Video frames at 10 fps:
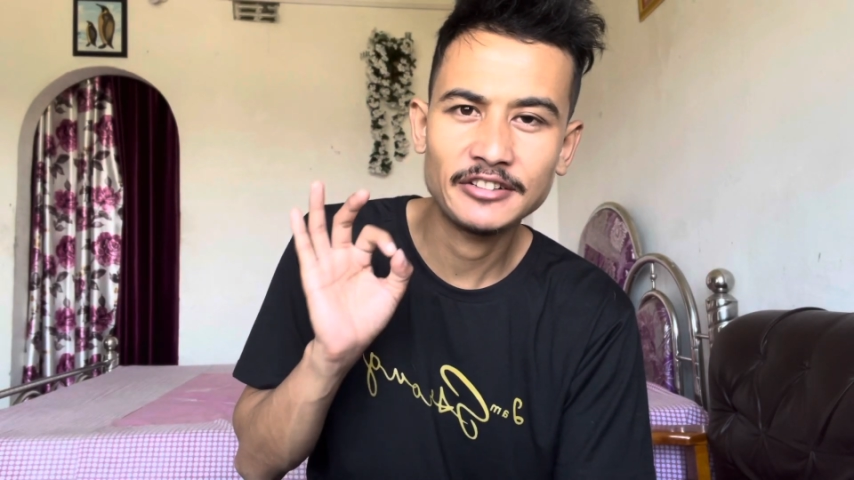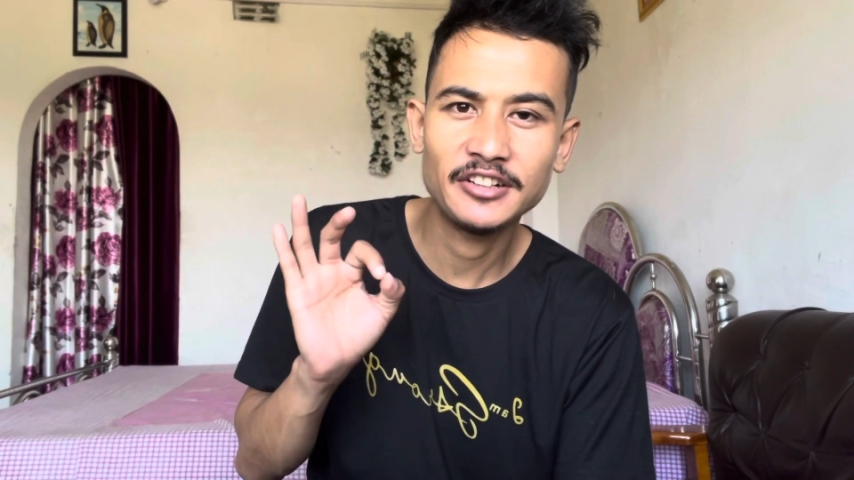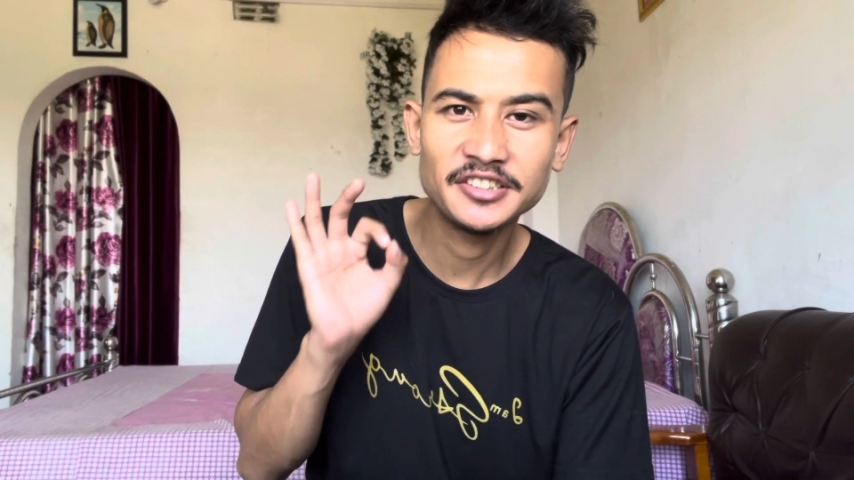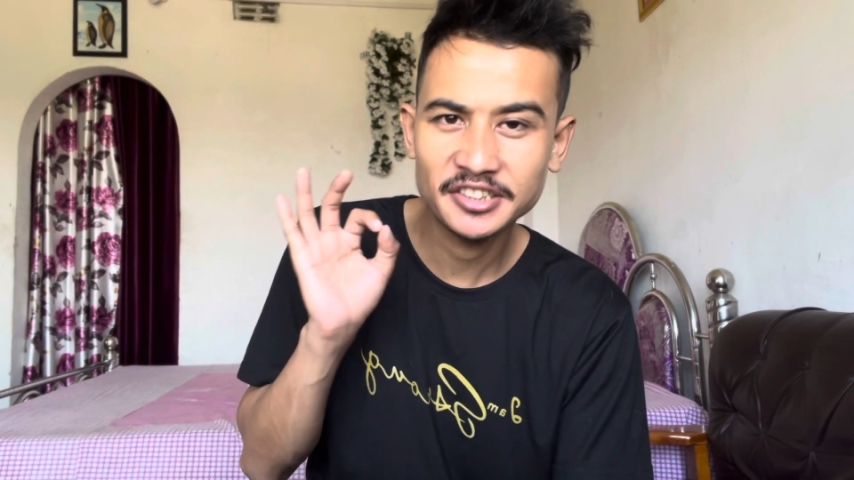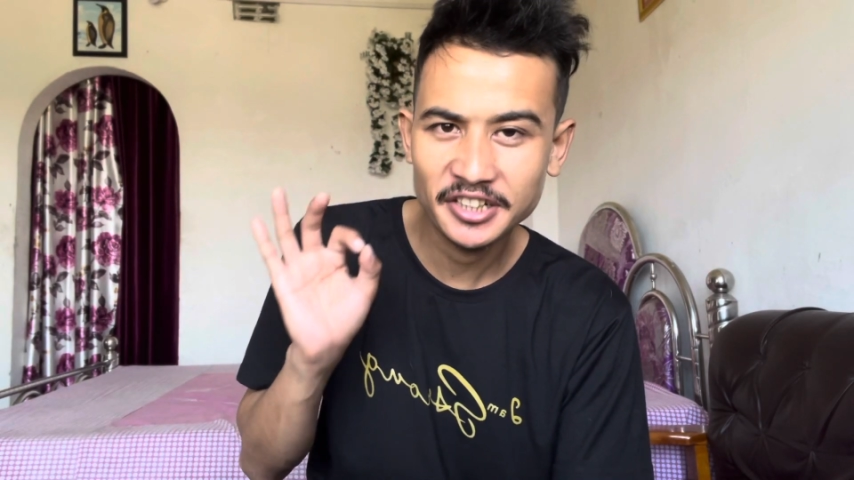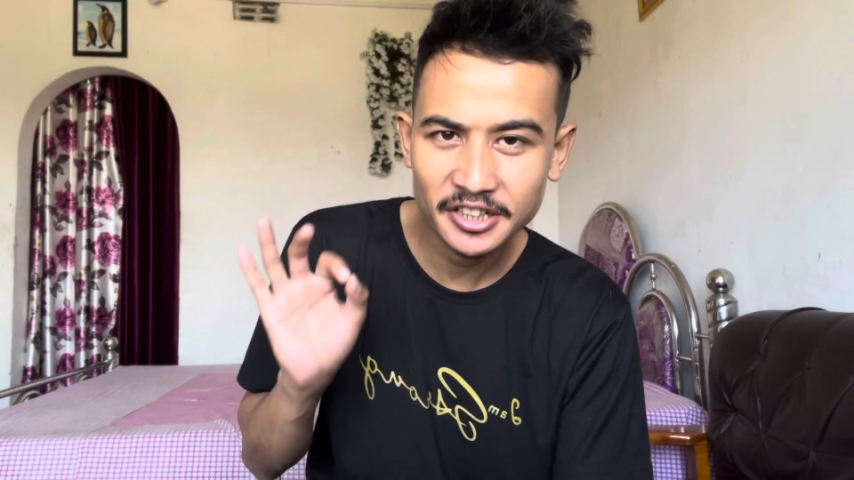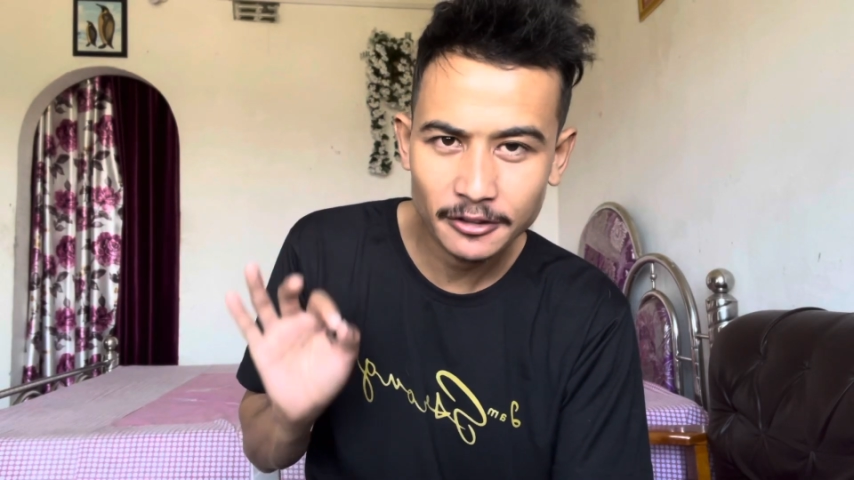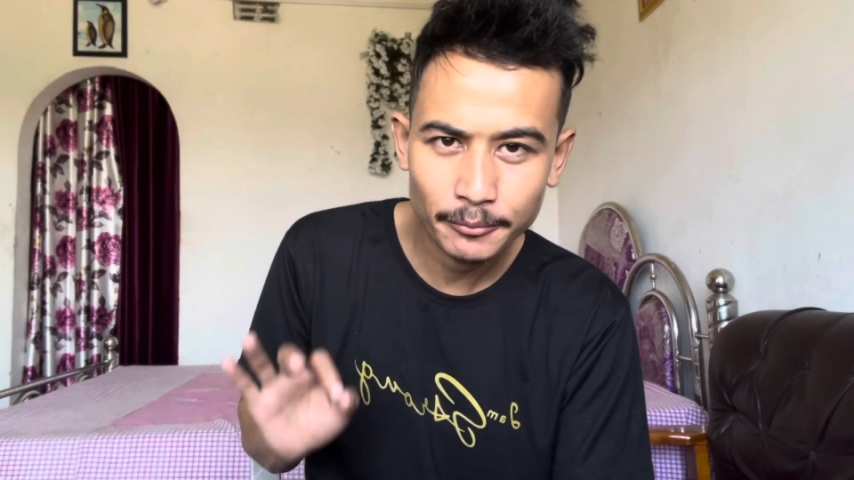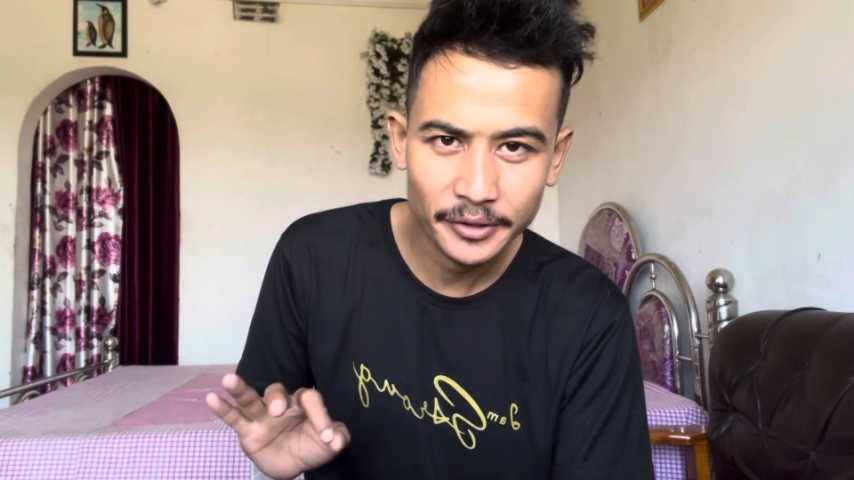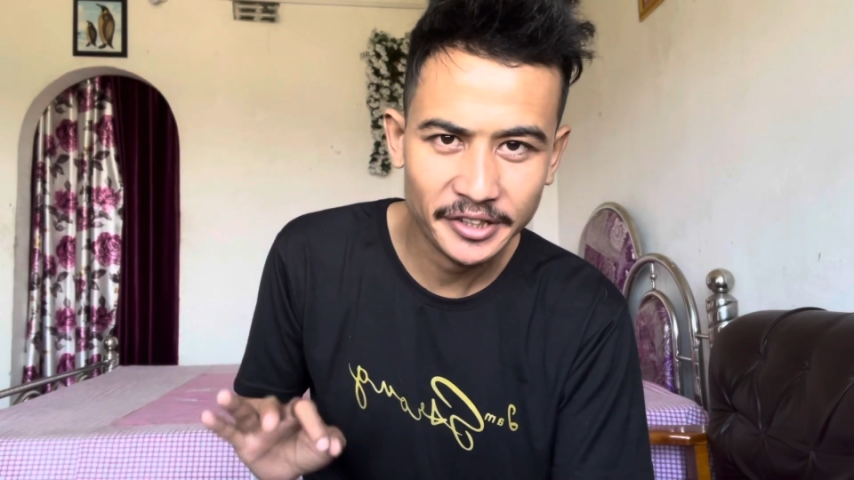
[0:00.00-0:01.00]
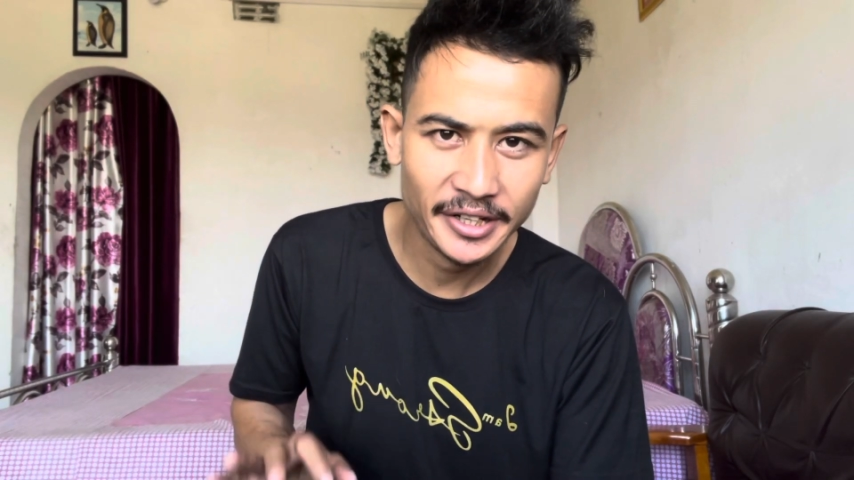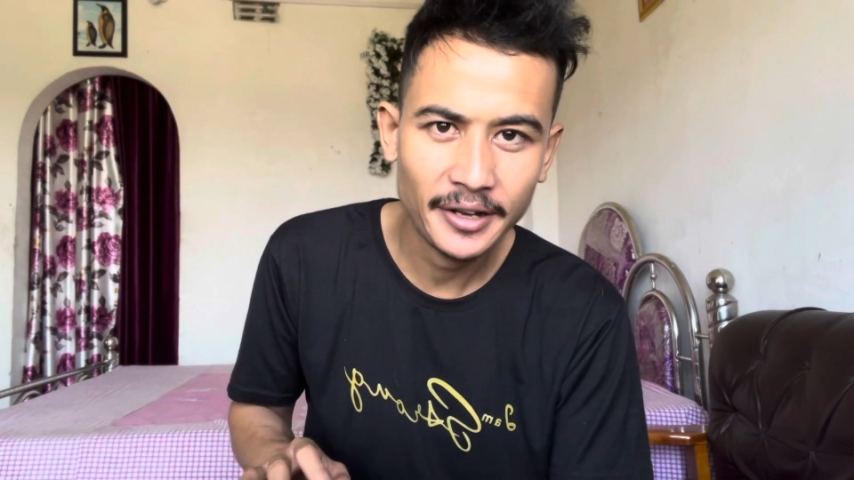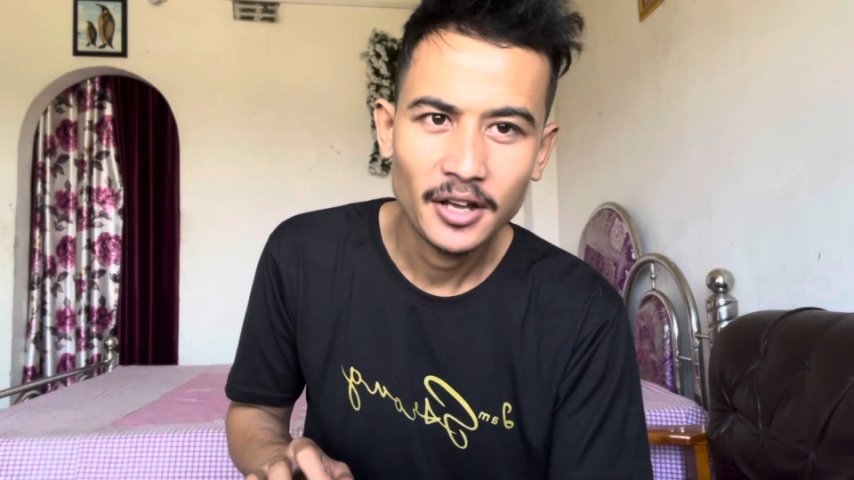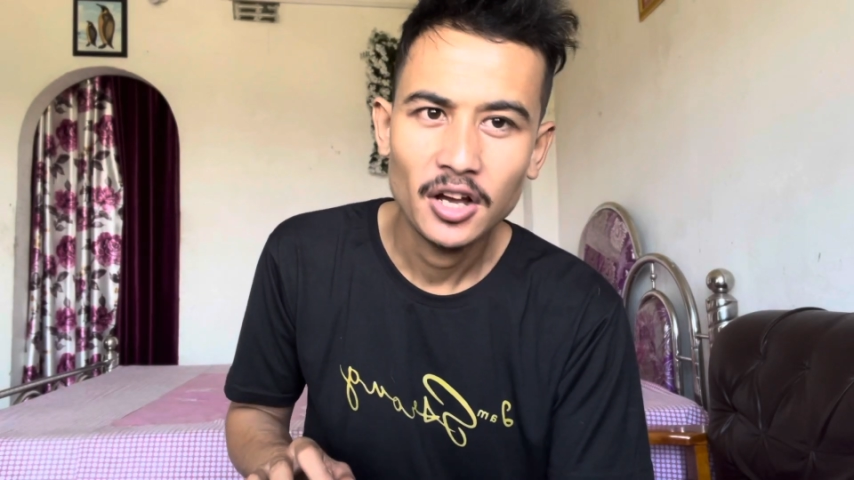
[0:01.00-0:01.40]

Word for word: सिविल इंजीनियर कंपनी है